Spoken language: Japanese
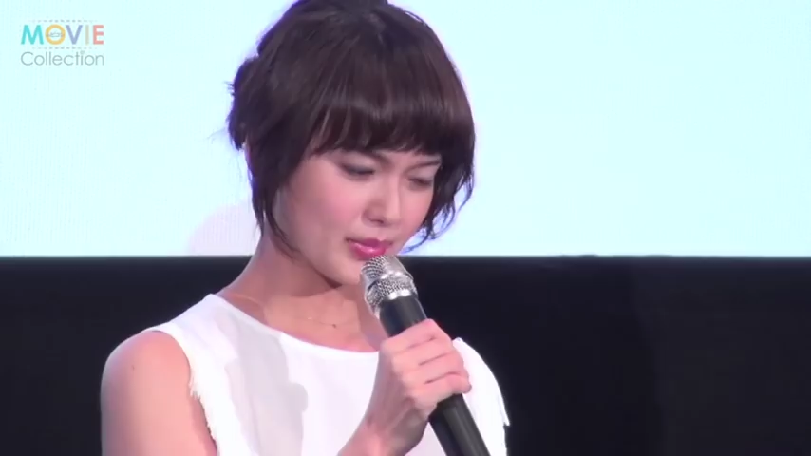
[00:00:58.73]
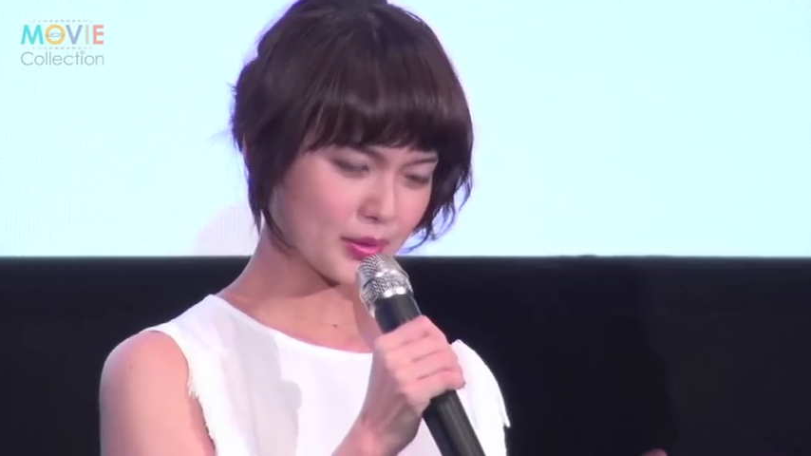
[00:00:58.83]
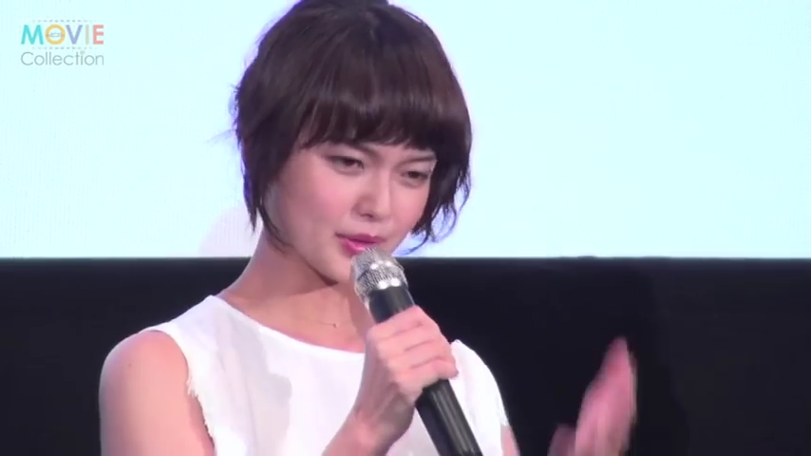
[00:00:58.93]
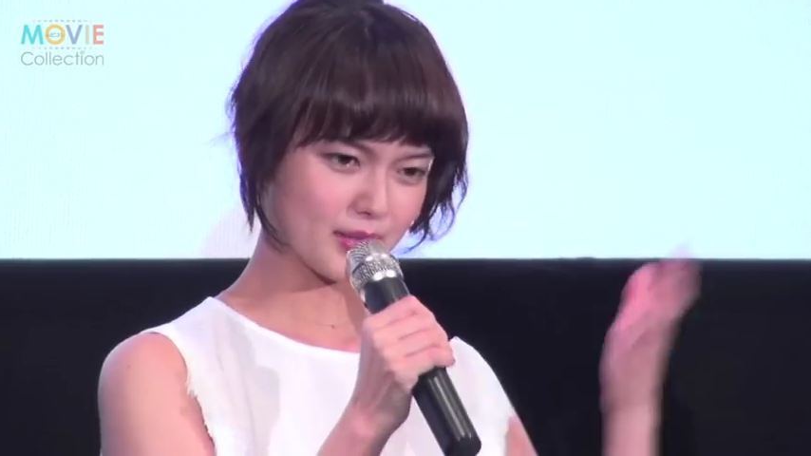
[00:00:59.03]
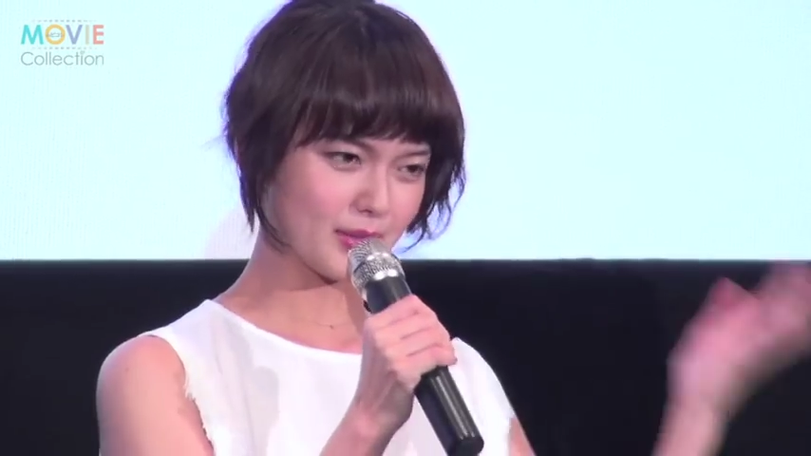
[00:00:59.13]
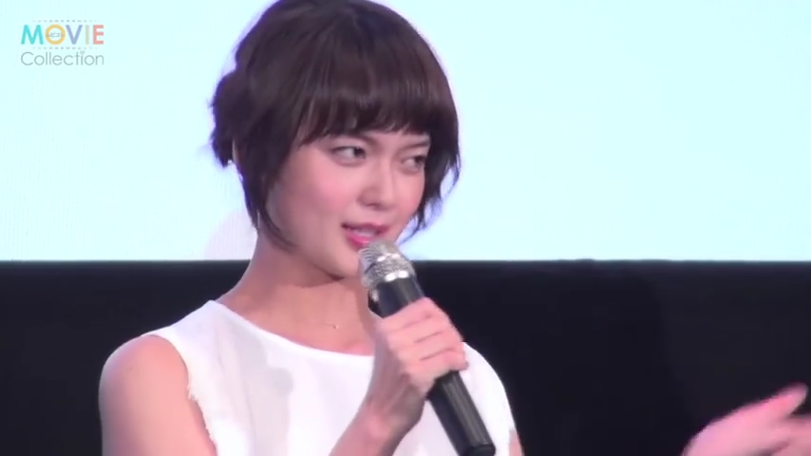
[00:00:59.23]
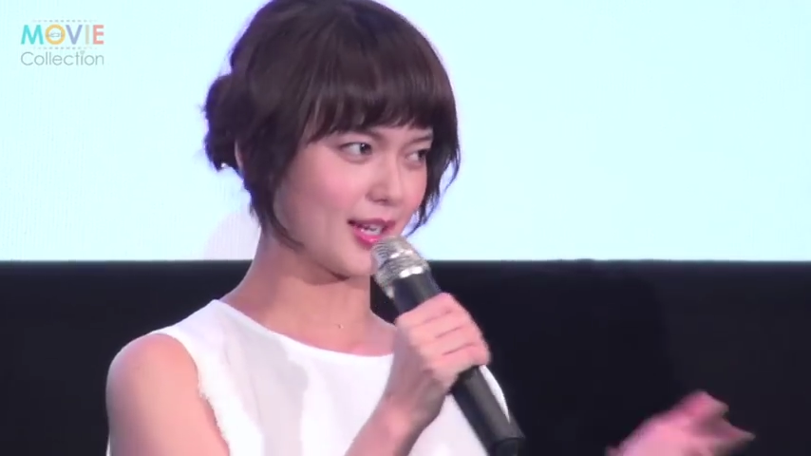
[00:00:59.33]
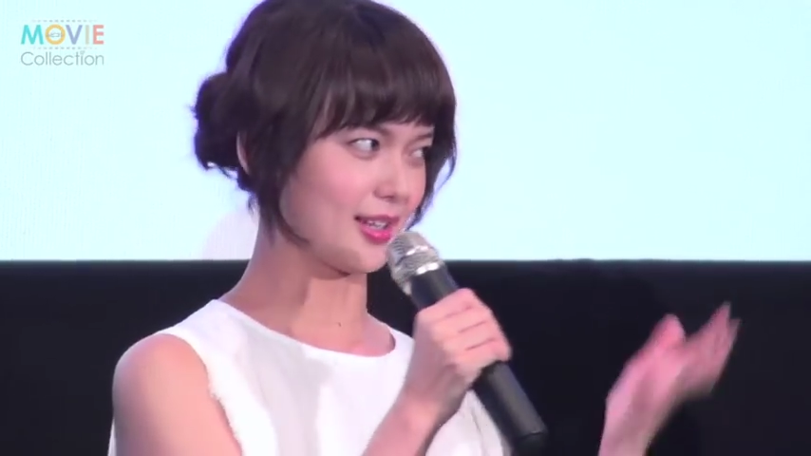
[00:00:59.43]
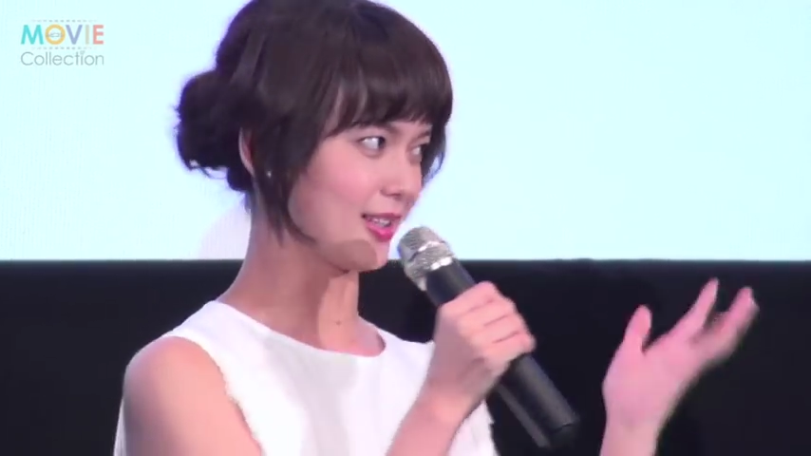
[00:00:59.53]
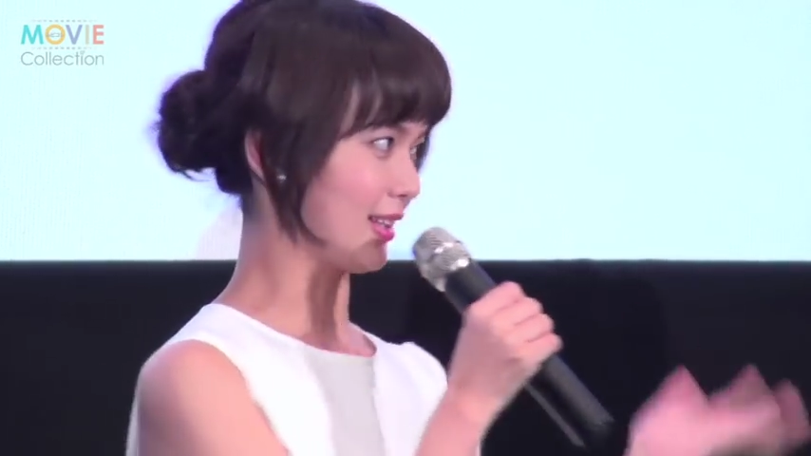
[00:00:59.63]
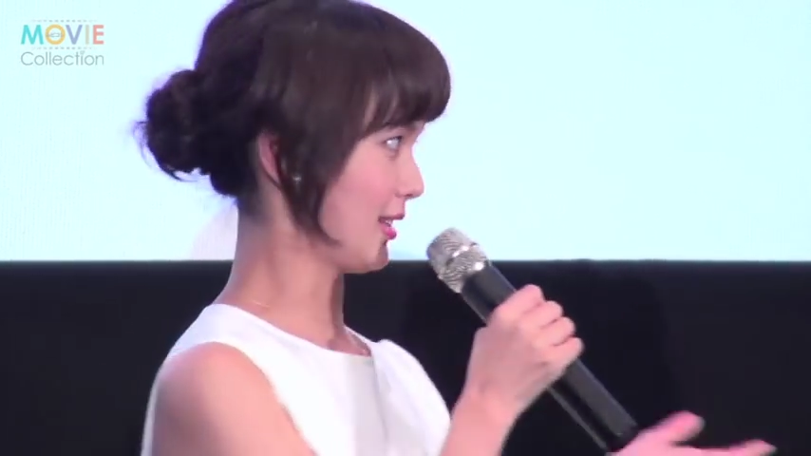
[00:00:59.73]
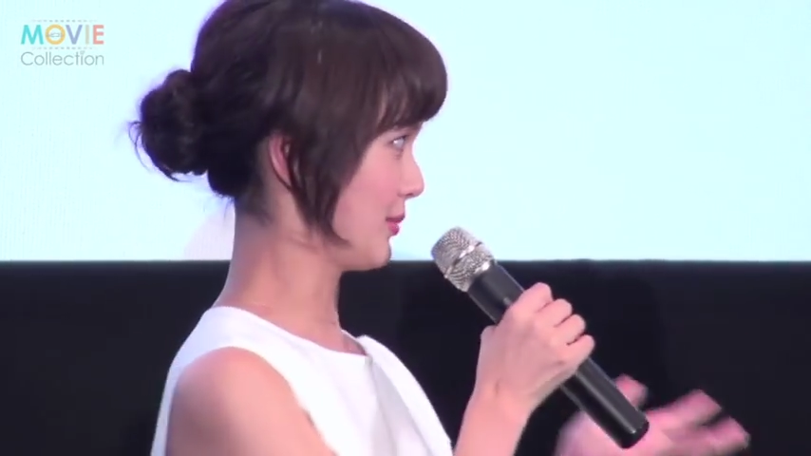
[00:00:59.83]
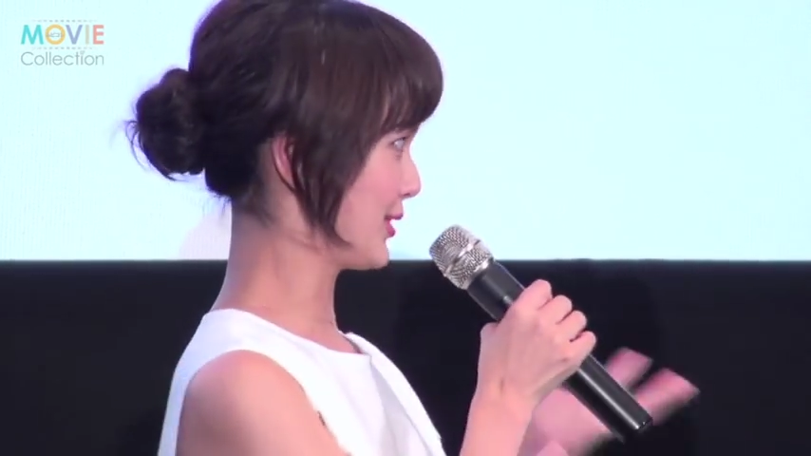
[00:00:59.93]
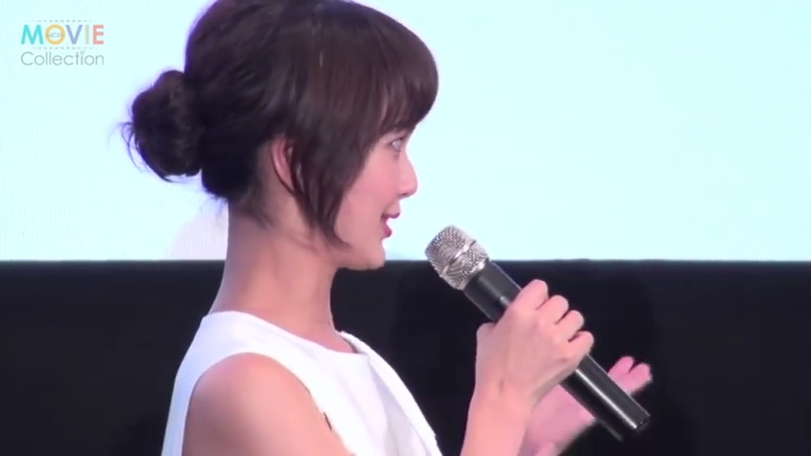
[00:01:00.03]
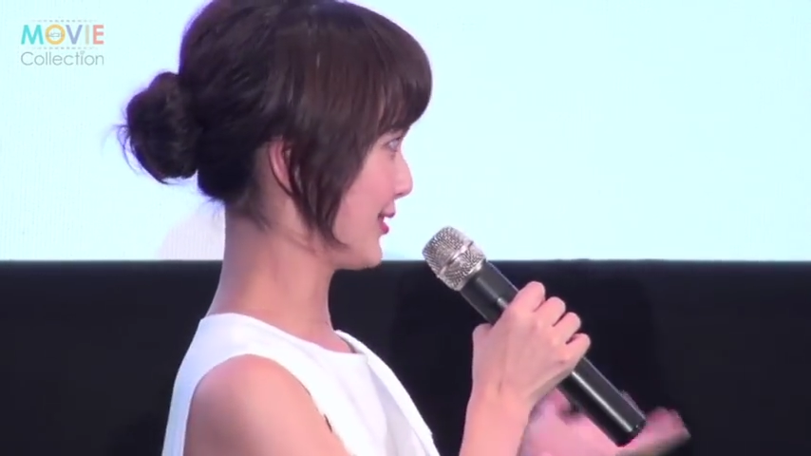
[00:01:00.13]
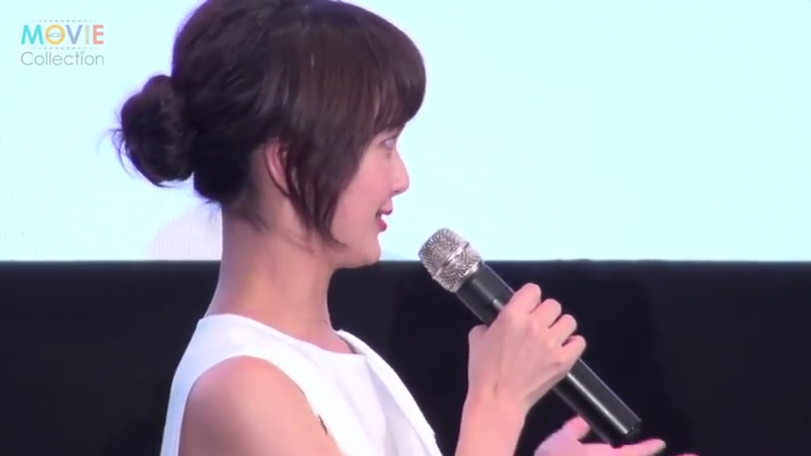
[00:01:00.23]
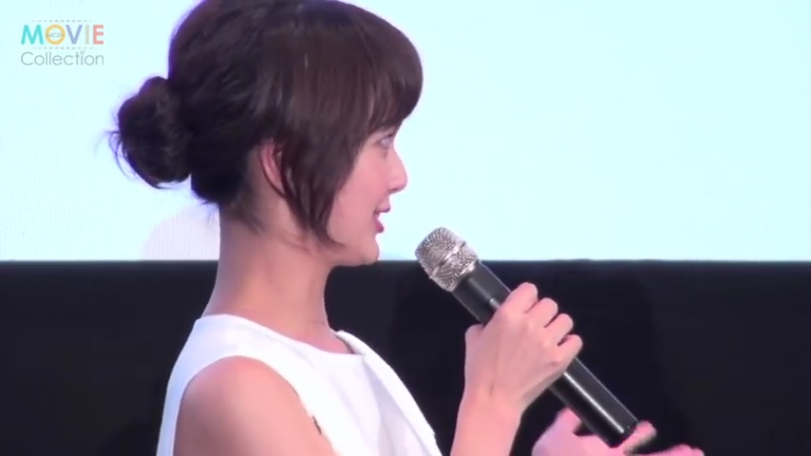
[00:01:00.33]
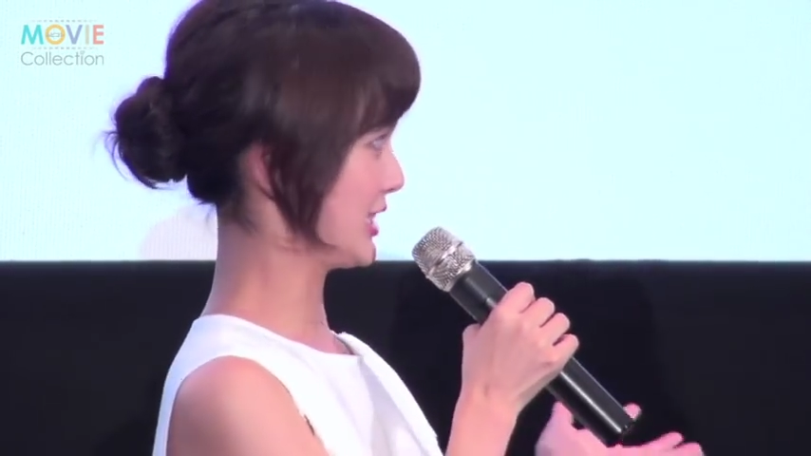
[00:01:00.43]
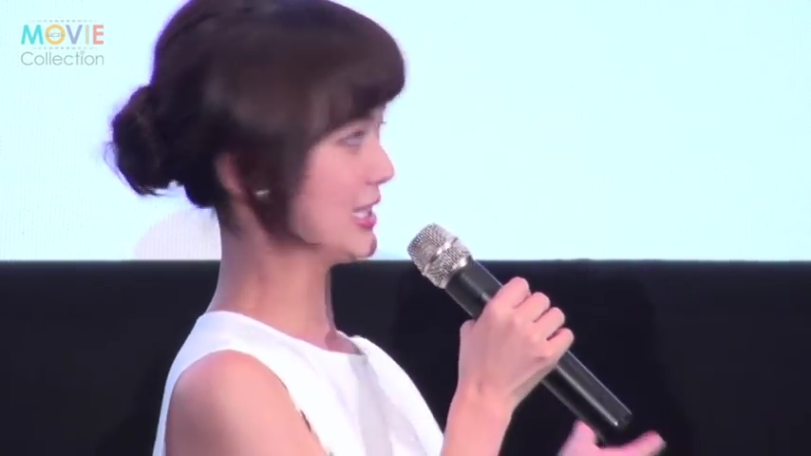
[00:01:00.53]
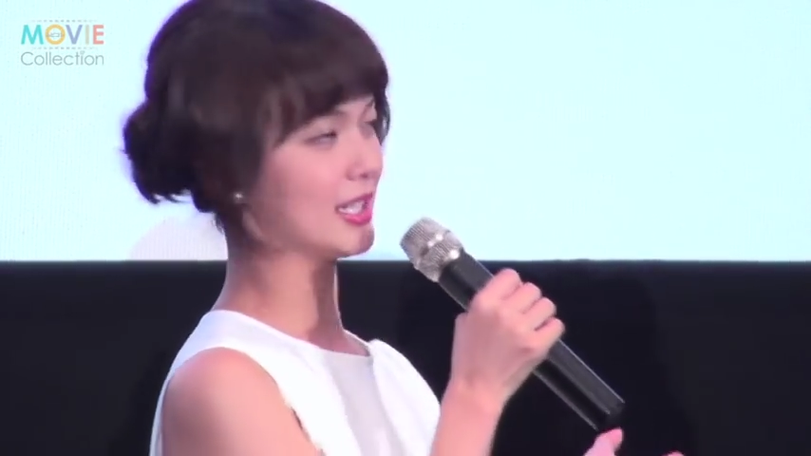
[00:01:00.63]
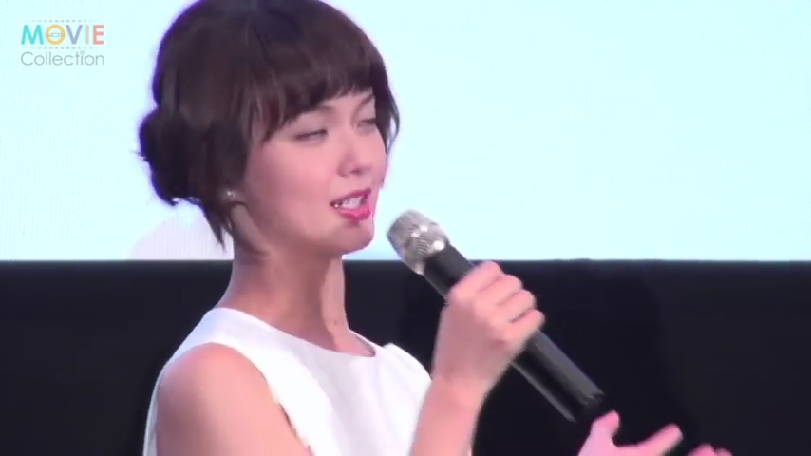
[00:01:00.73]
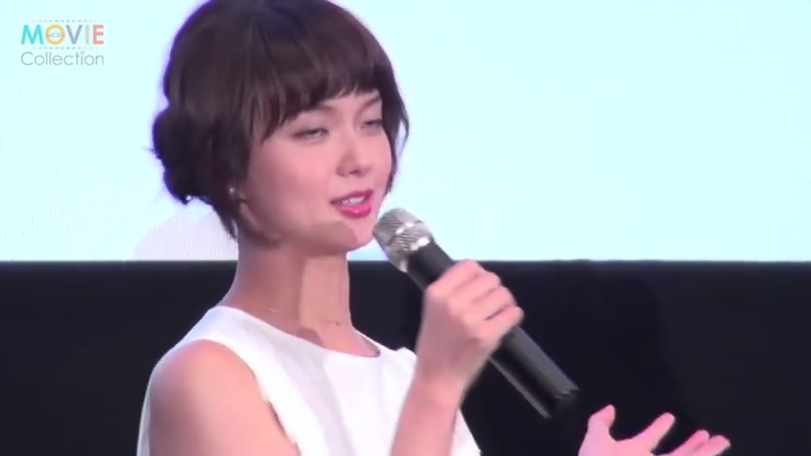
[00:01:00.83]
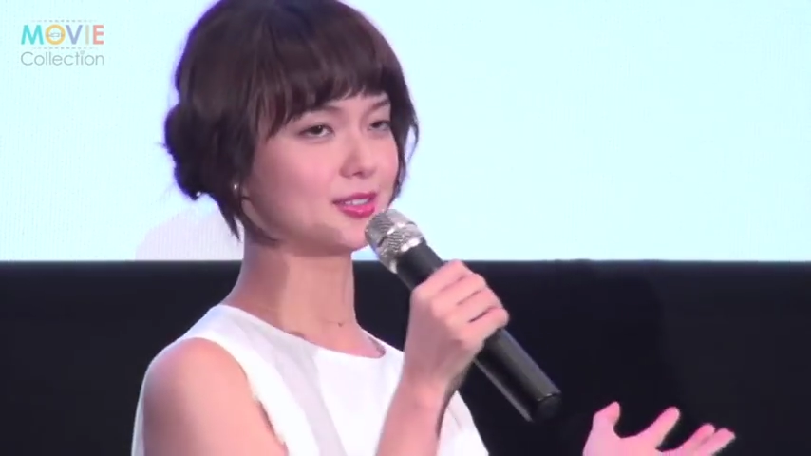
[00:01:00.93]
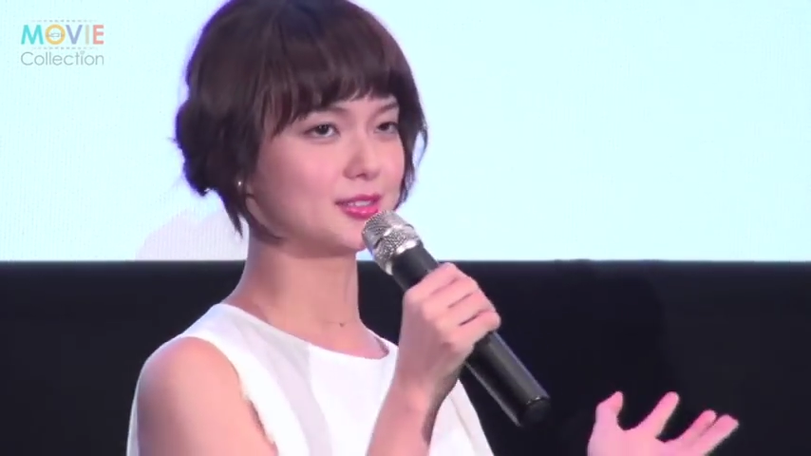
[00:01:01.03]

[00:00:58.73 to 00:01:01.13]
いろんな意味で体当たりでぶつかるシーンが